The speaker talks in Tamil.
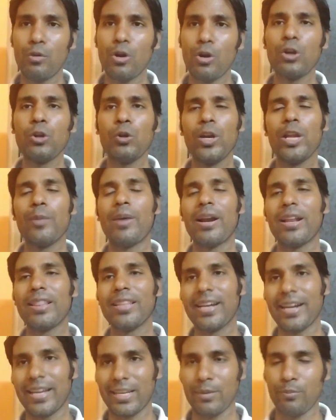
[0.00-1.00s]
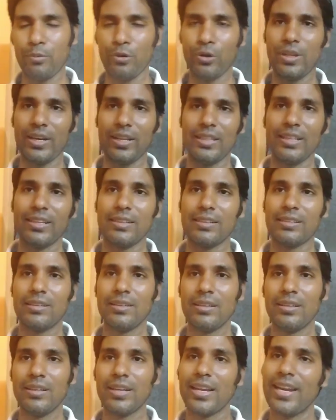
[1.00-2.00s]
மொரட்டோரியமானது கிடைக்கப் போகிறது
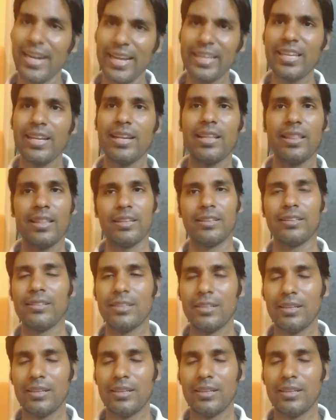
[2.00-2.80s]
கிடைக்கிறது